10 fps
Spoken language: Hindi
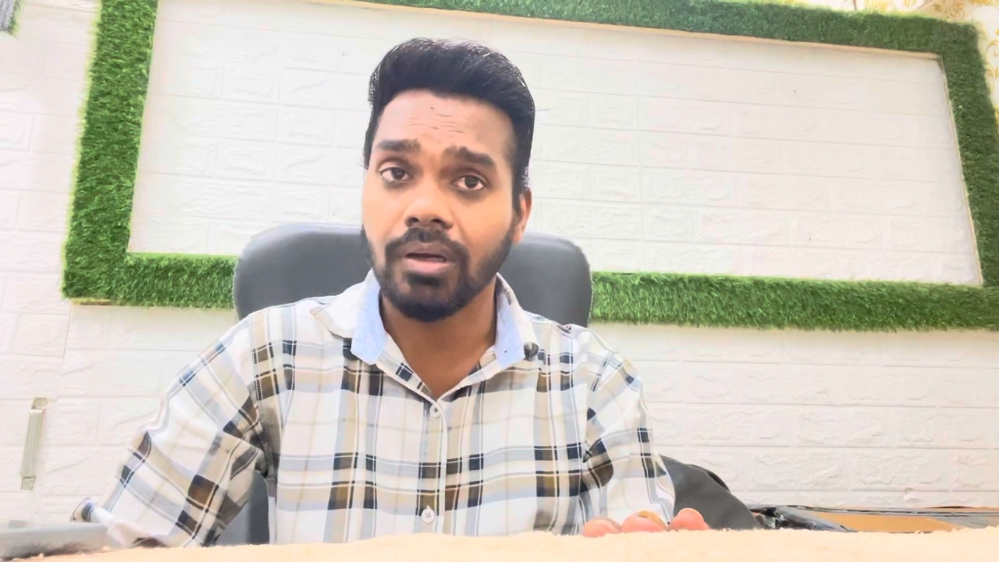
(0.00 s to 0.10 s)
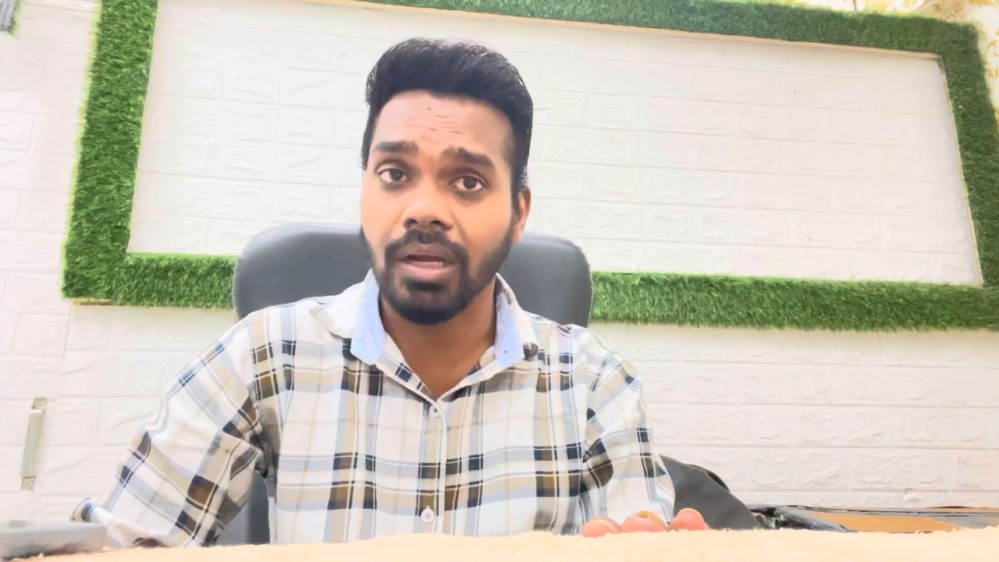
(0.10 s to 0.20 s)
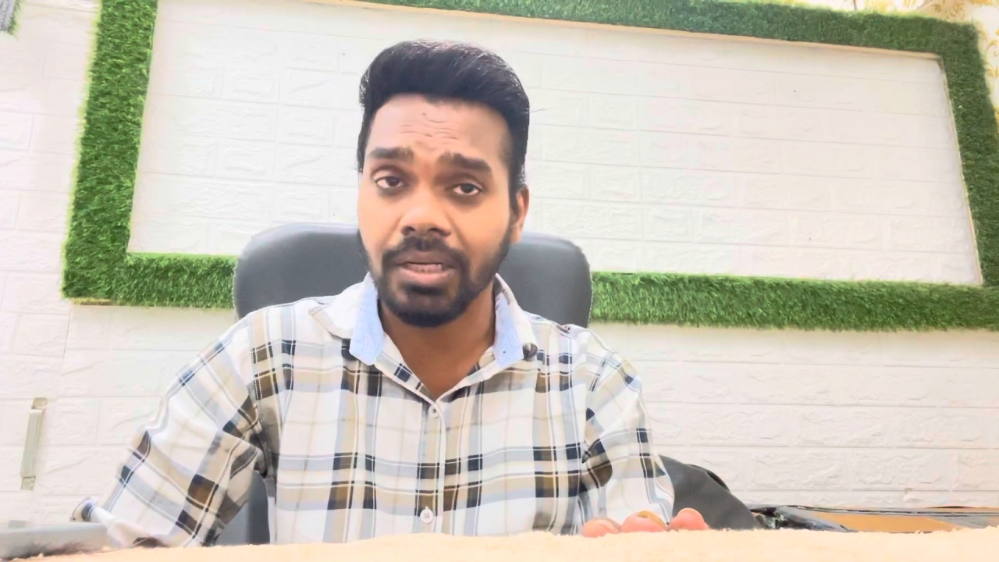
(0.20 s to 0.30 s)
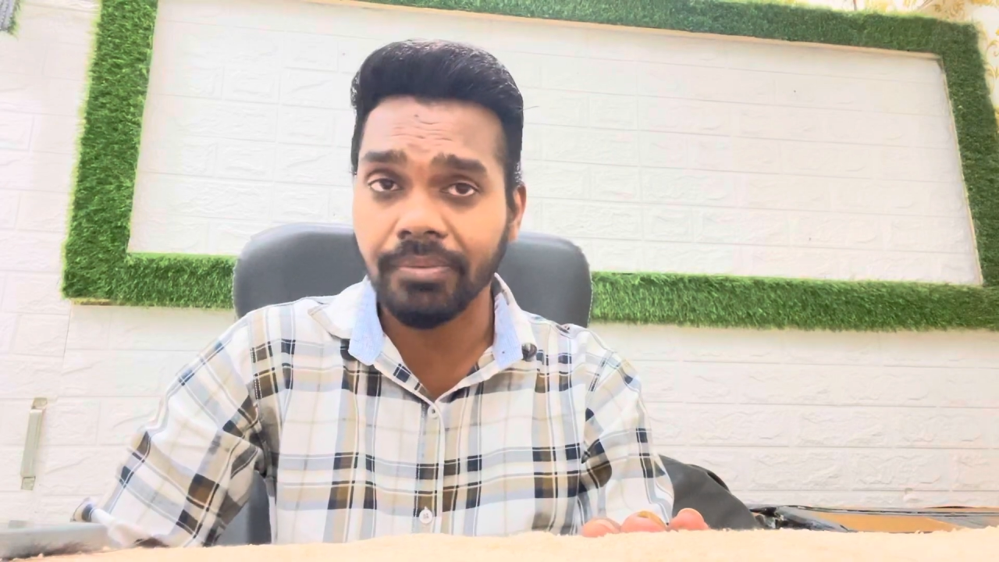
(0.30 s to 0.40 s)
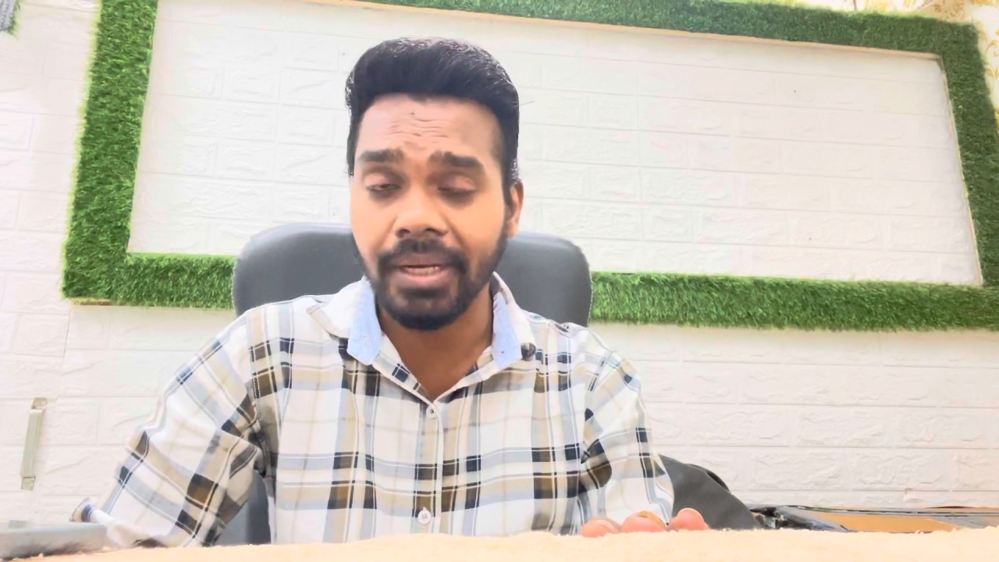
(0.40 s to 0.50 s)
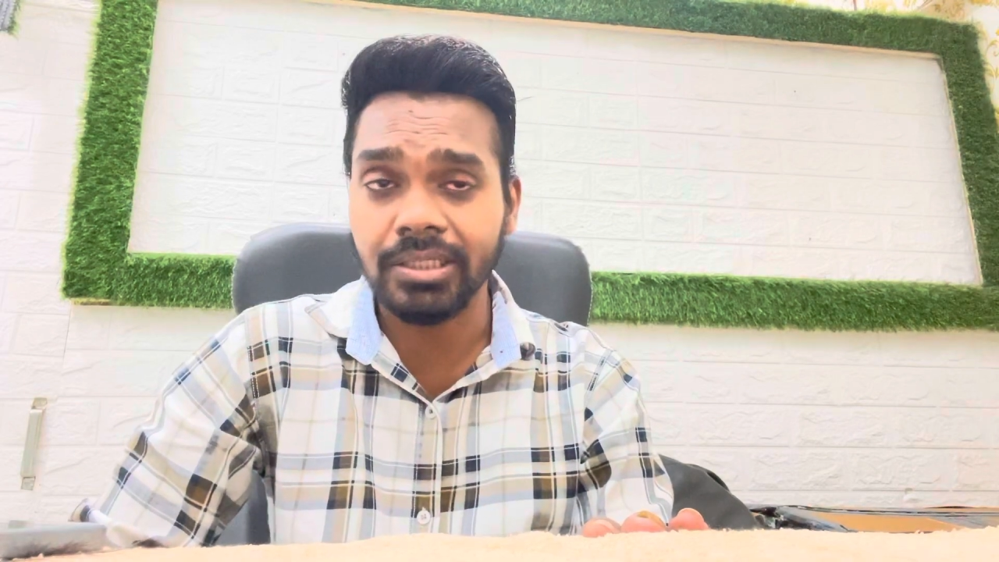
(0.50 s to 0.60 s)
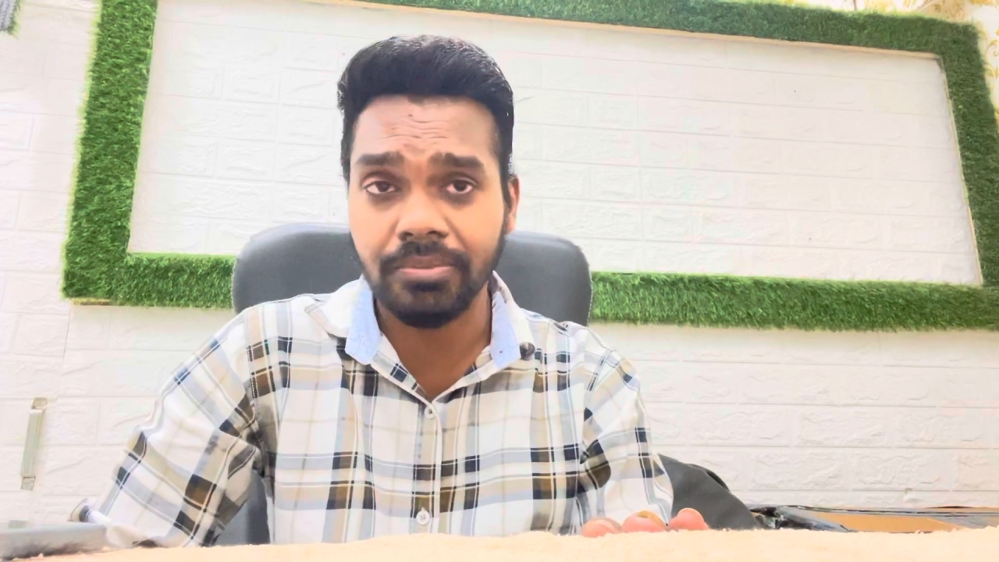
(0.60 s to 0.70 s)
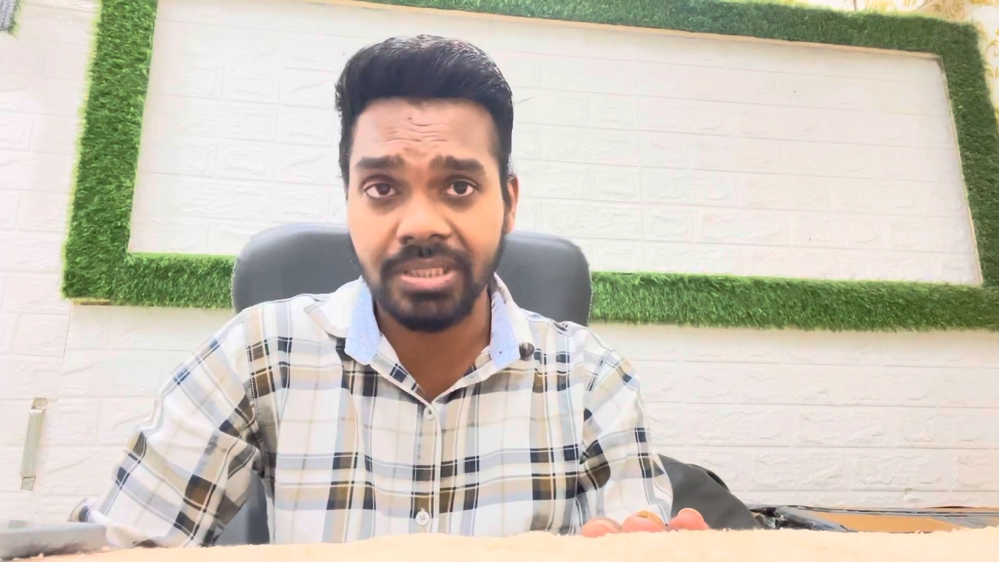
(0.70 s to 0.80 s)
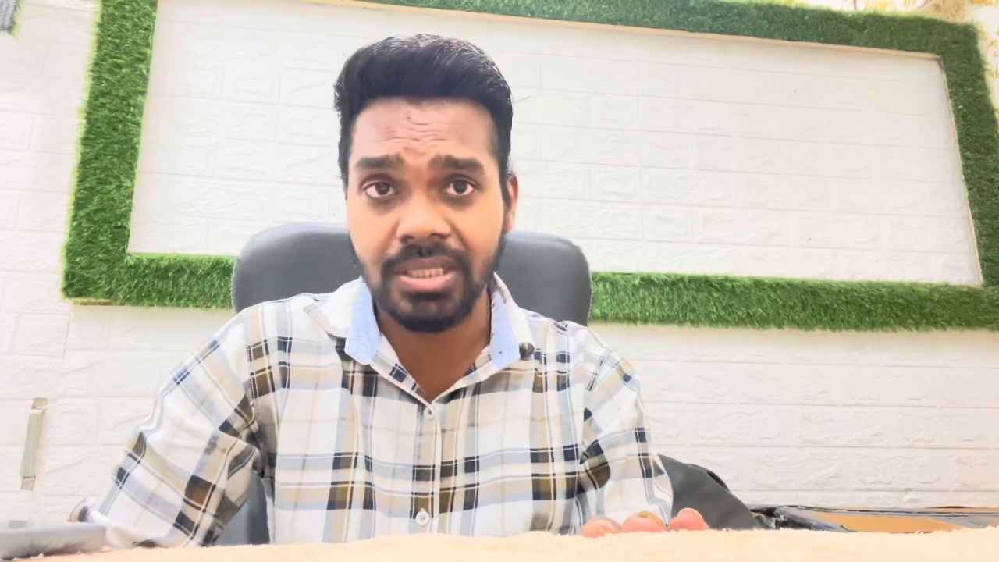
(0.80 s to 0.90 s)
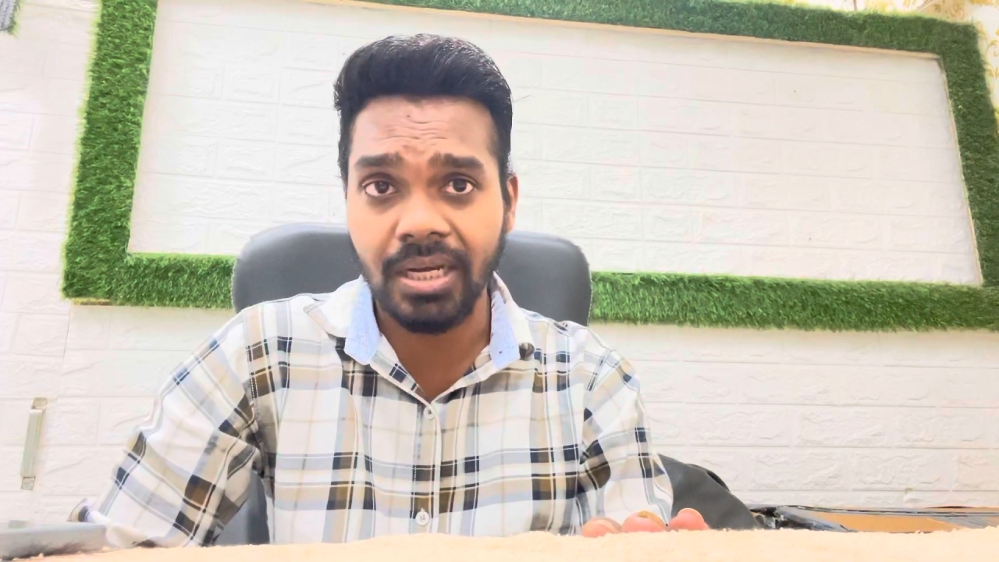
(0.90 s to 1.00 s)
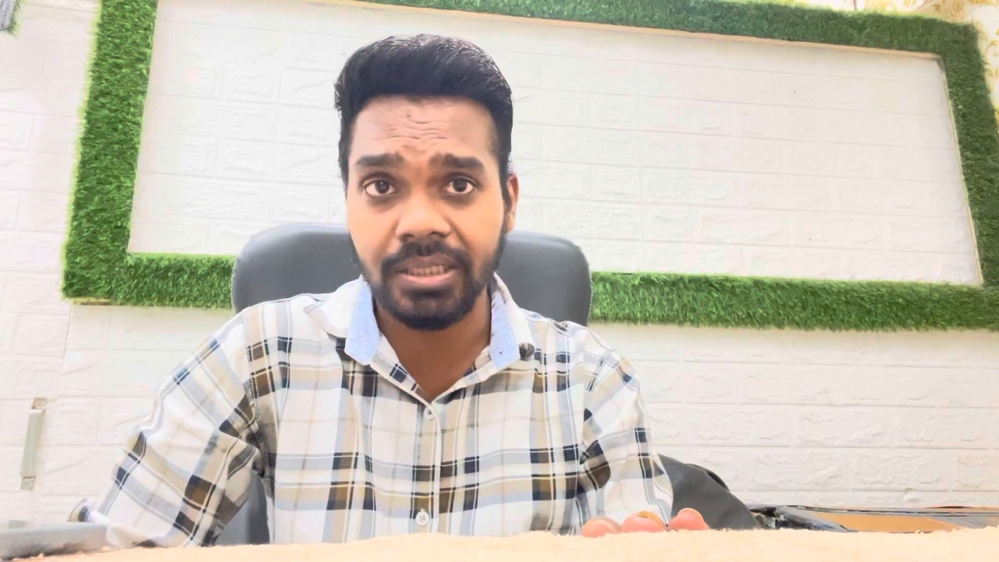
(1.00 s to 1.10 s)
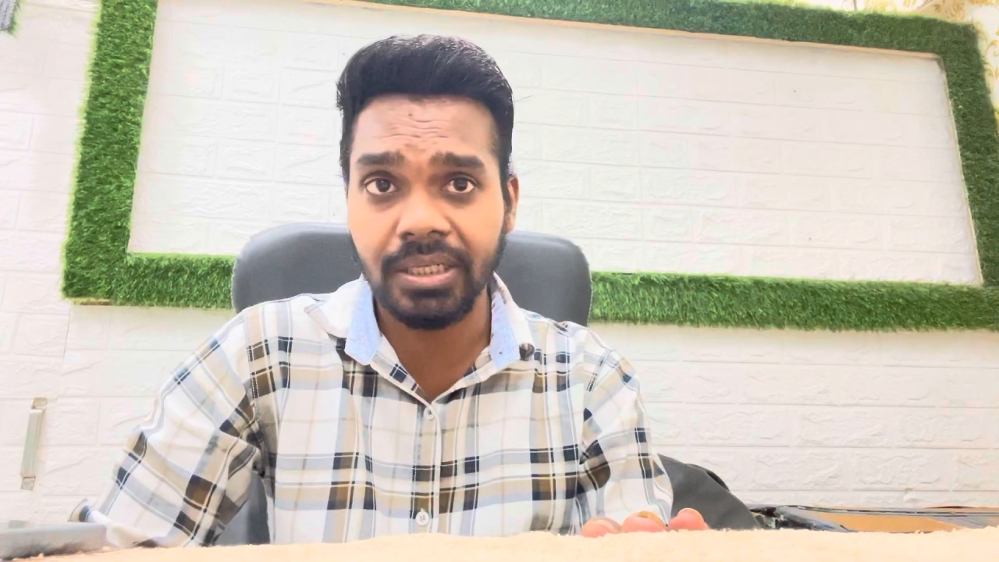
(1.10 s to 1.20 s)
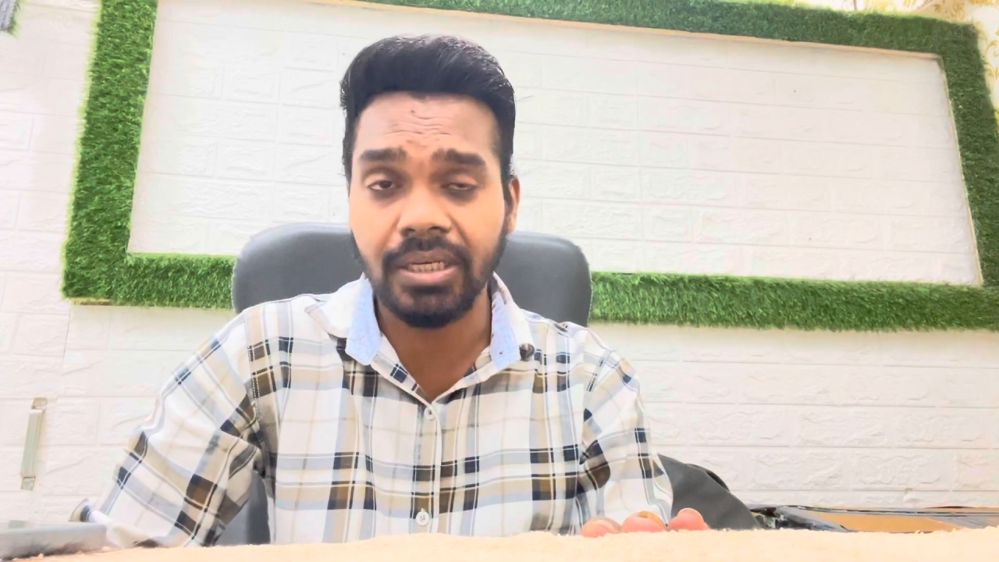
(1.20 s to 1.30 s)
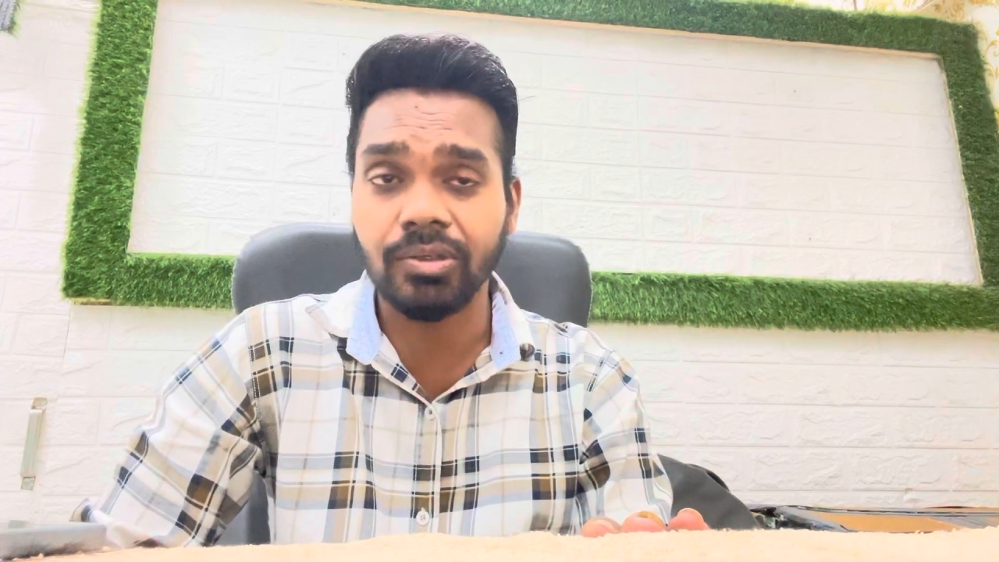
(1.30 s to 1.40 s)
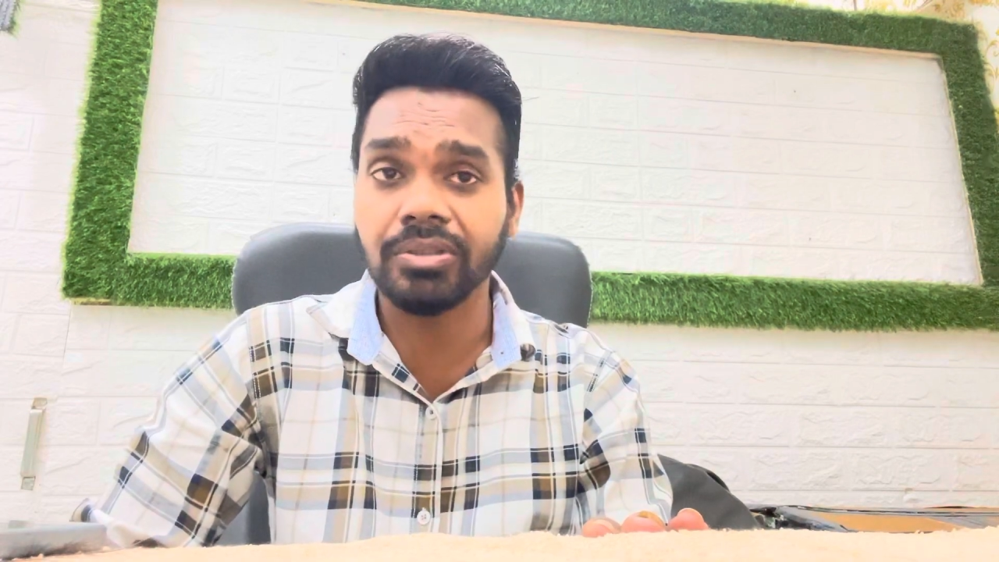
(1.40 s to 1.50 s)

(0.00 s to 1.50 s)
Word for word: अली भाई समझदार थे